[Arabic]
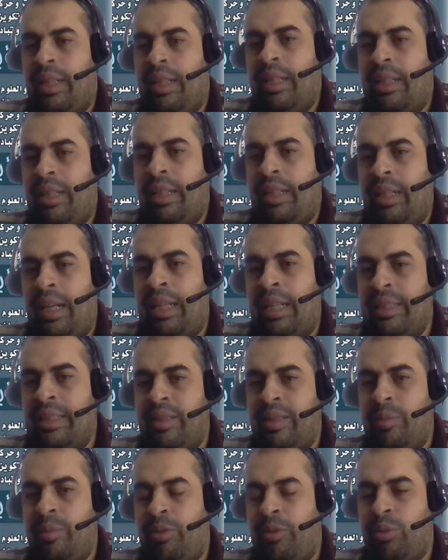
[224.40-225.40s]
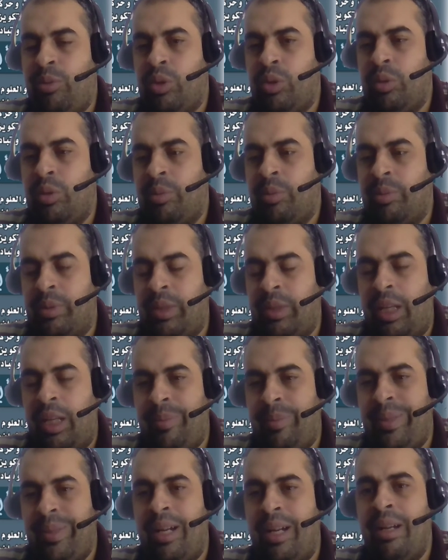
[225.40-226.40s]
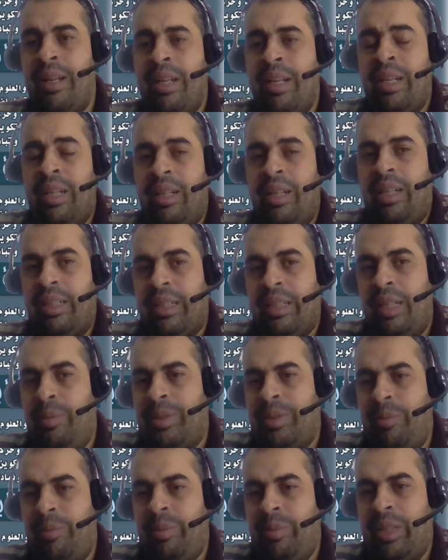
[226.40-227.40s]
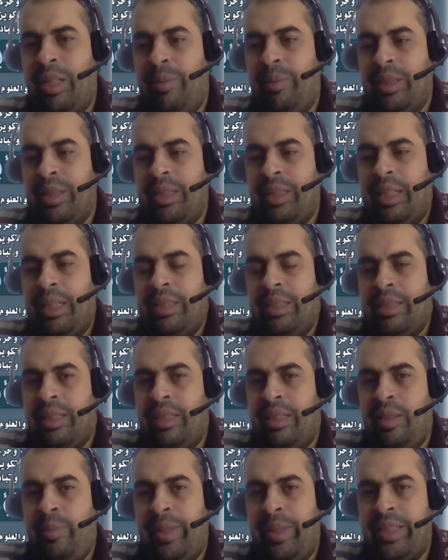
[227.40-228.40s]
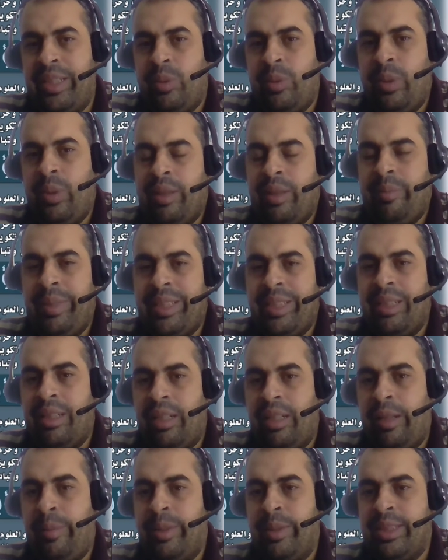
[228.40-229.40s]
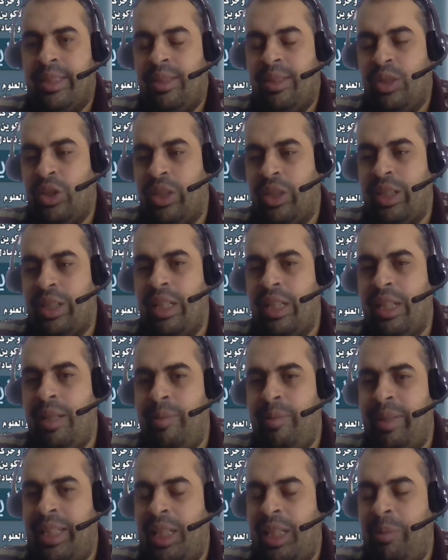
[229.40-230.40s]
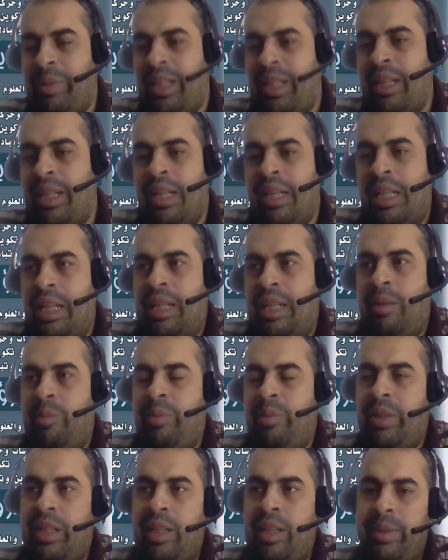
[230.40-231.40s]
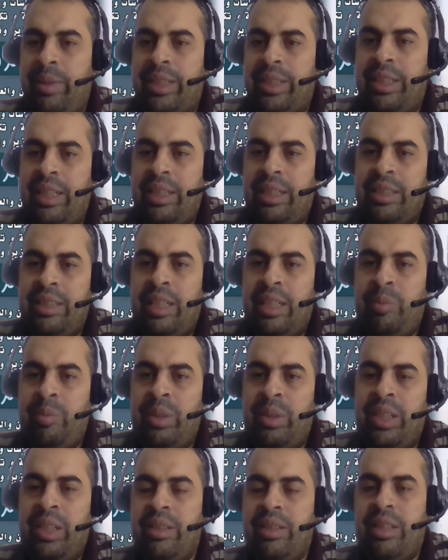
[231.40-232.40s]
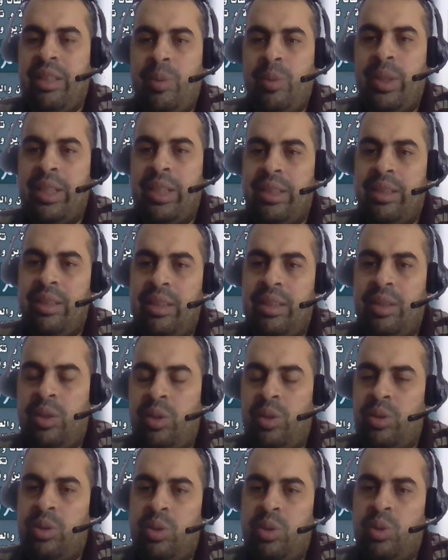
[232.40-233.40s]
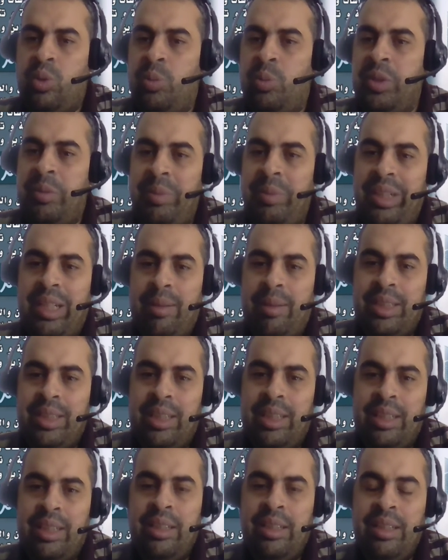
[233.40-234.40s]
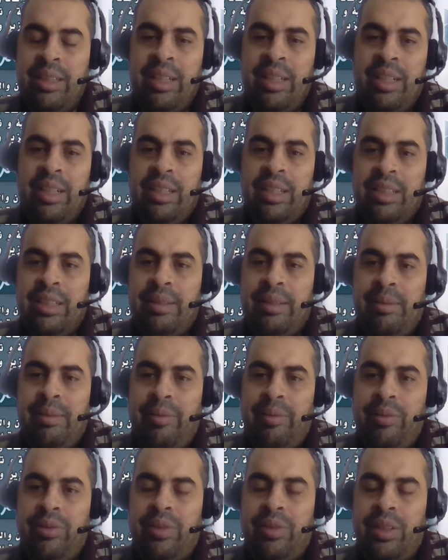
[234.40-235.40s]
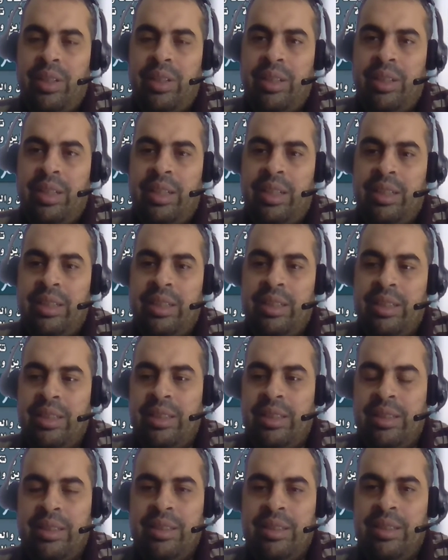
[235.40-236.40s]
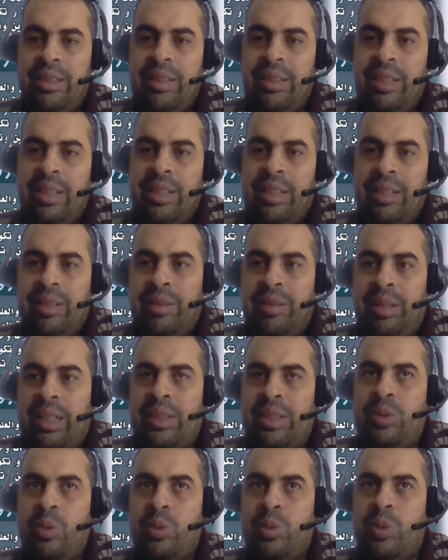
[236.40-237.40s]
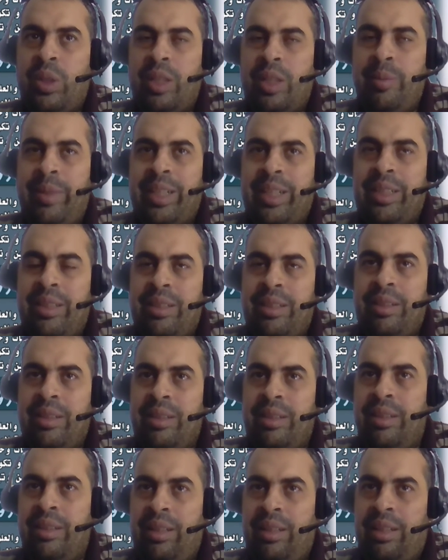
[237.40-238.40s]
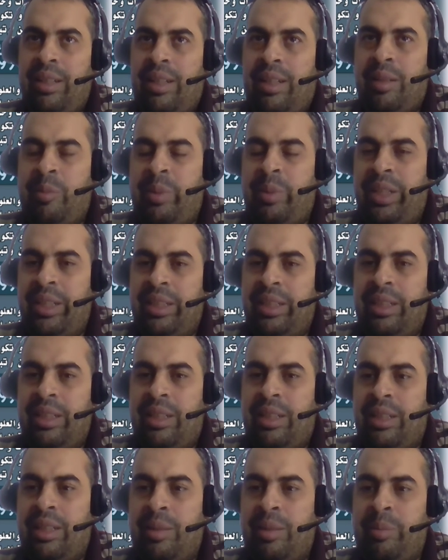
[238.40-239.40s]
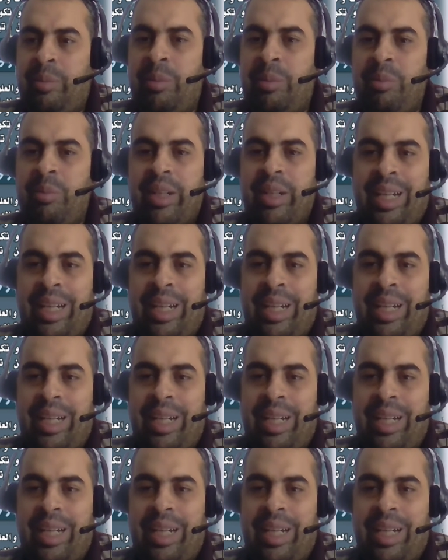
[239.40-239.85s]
هدر آه، ما فيهوش مساحه كبيره هتلاقي مثلا برنامج زي 3 دي ماكس واخد مثلا 15 جيجا بينما برنامج تاني زي البلندر واخد 600 ميجا مثلا تمام فيعني قدوا تقريبا 40 40 مره حاجه